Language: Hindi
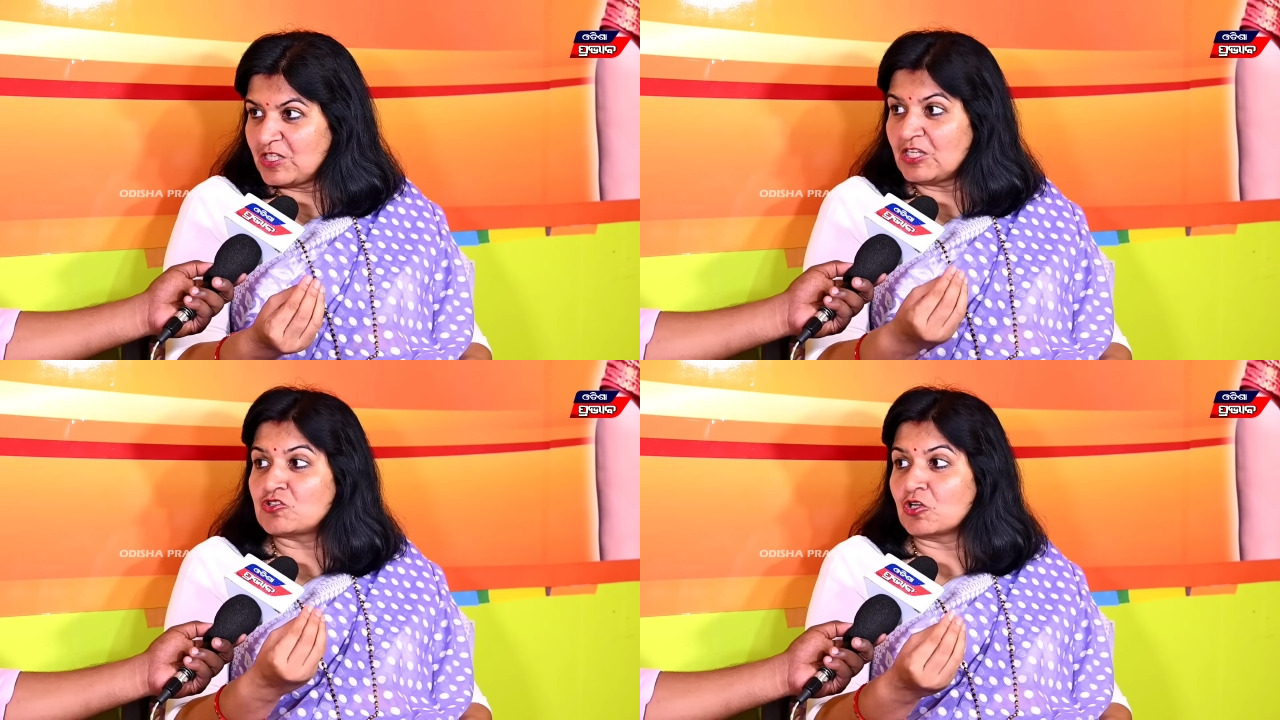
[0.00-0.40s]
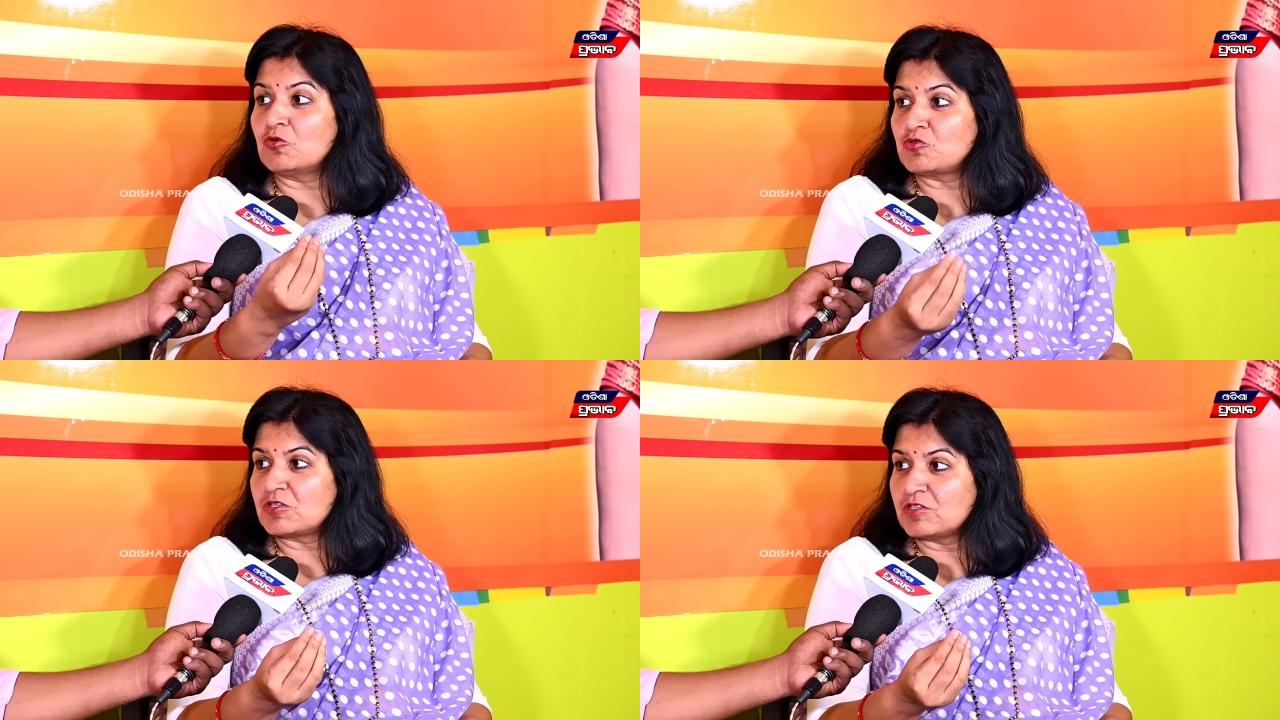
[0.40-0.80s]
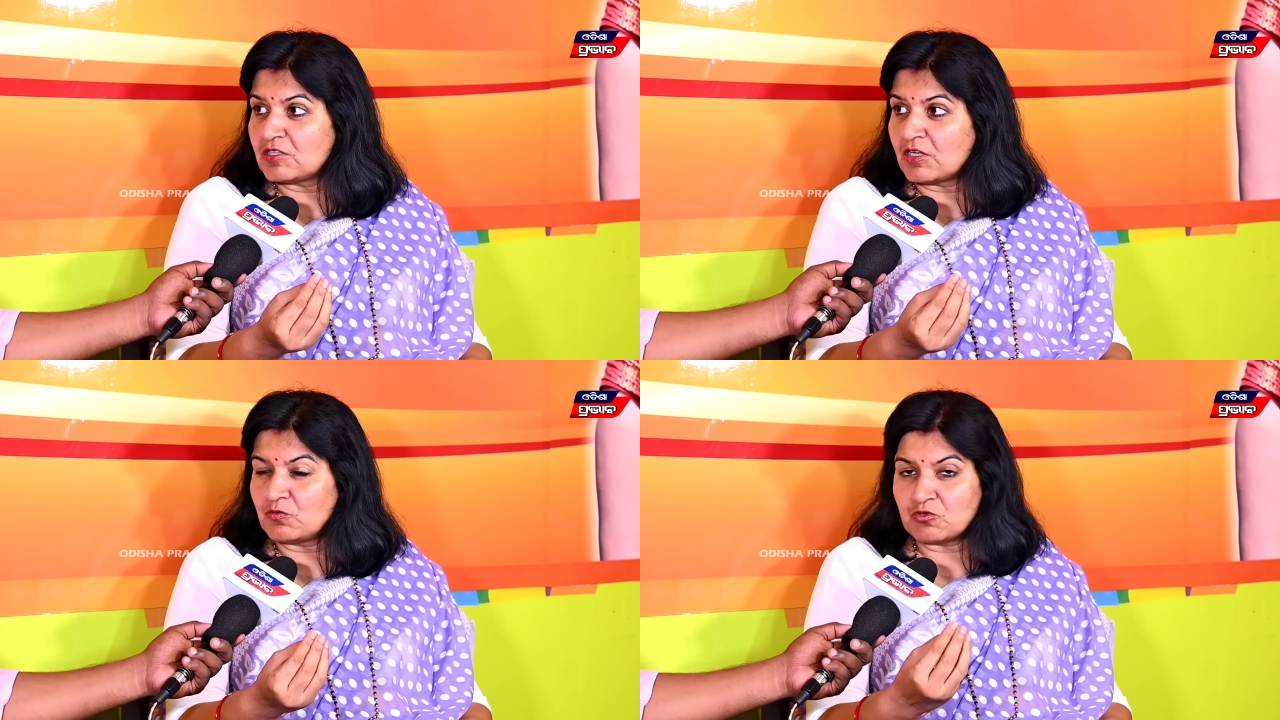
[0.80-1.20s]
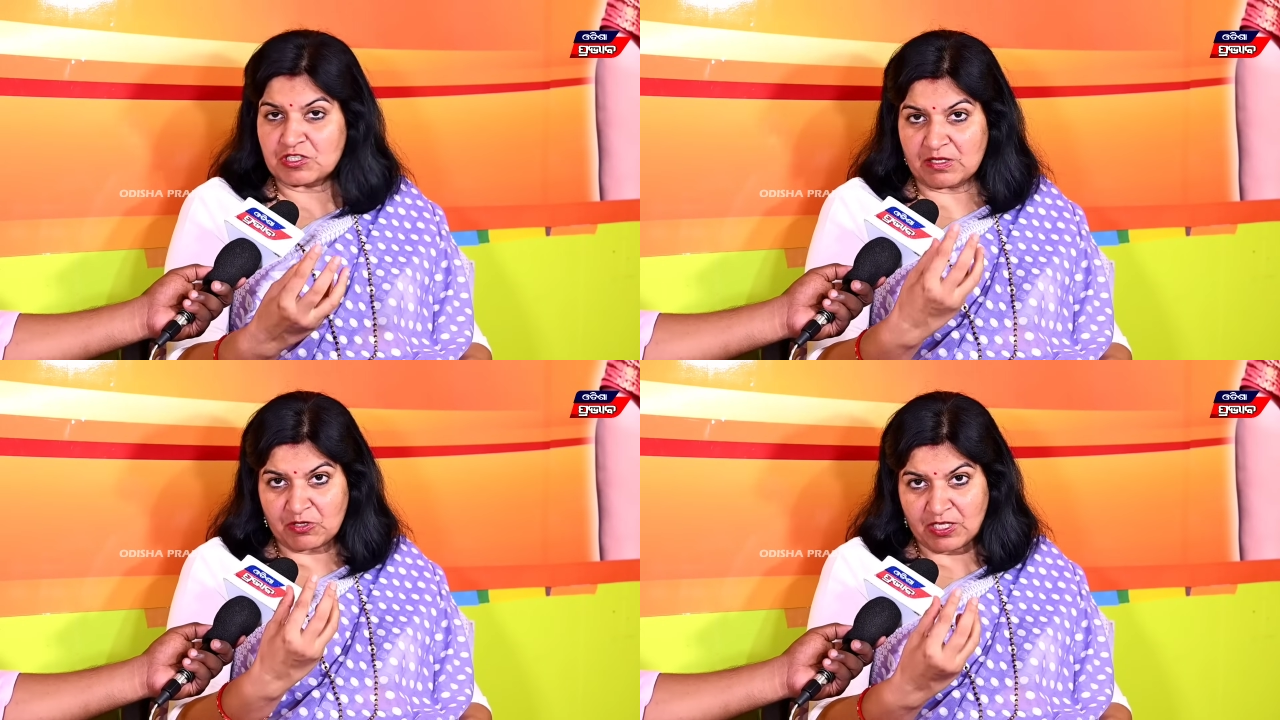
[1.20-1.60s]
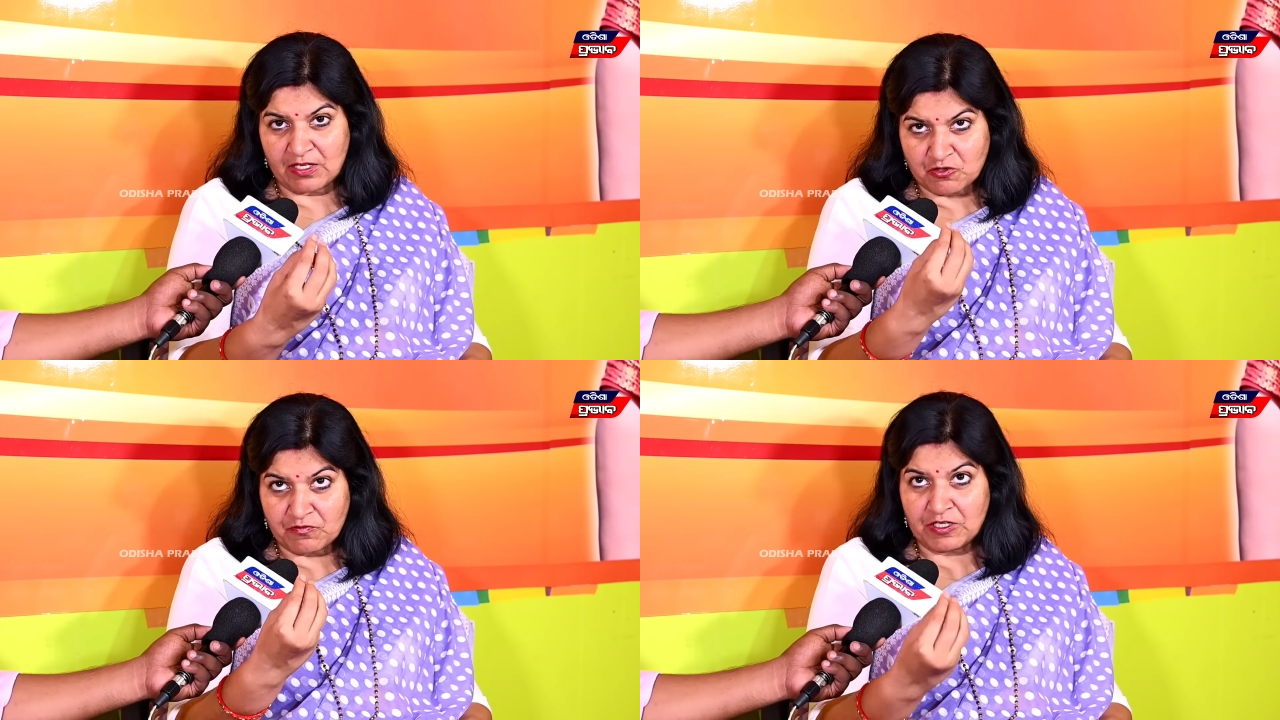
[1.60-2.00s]
किए चलाउँदै से
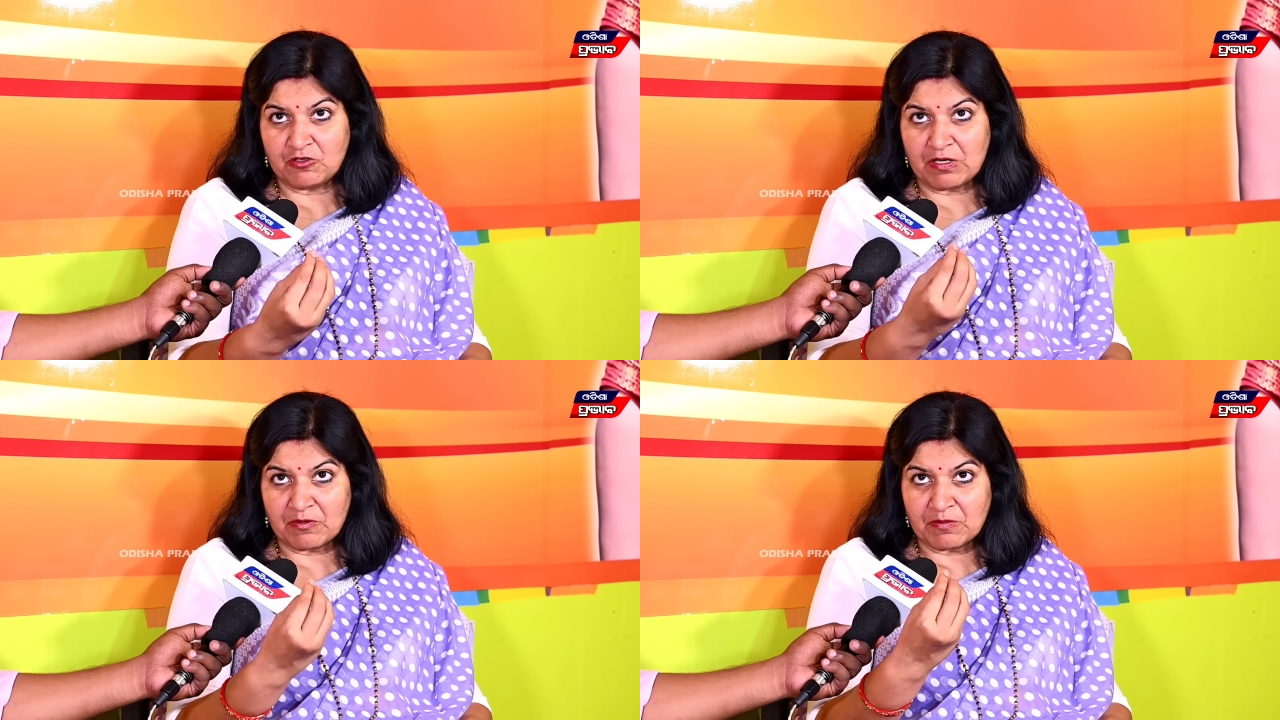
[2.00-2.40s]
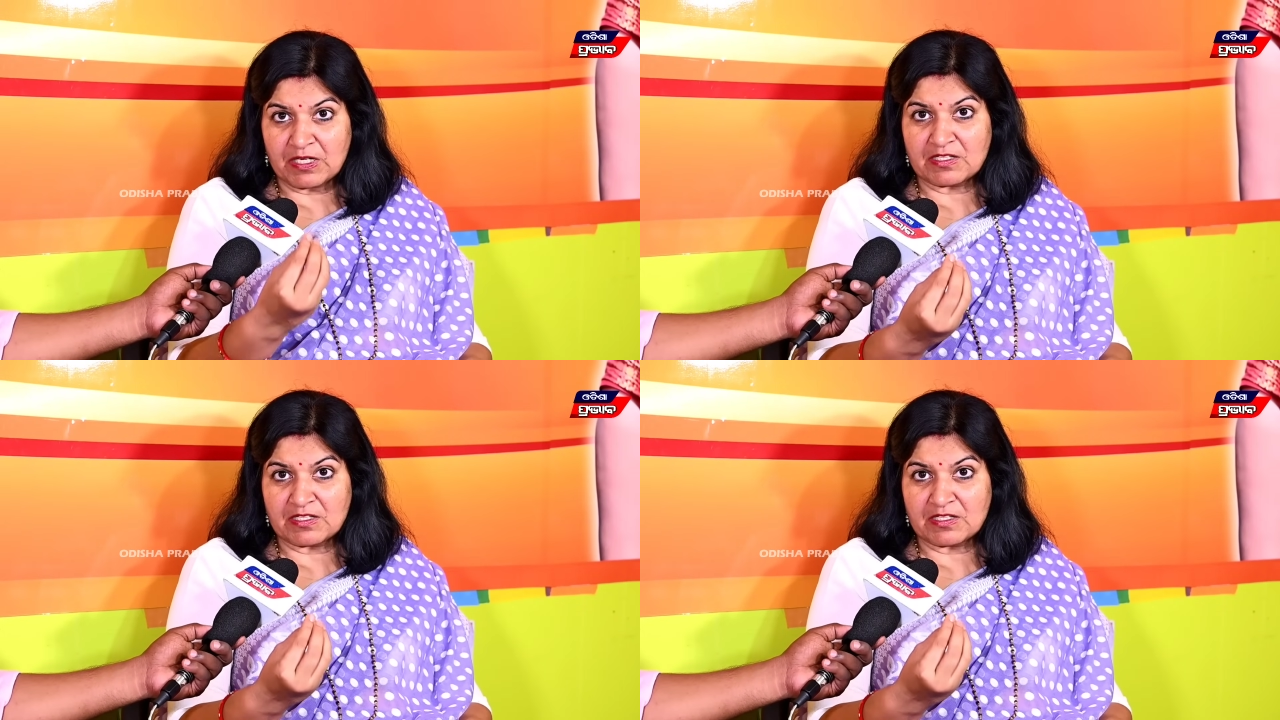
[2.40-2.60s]
सेभरिया जो वीडियो आप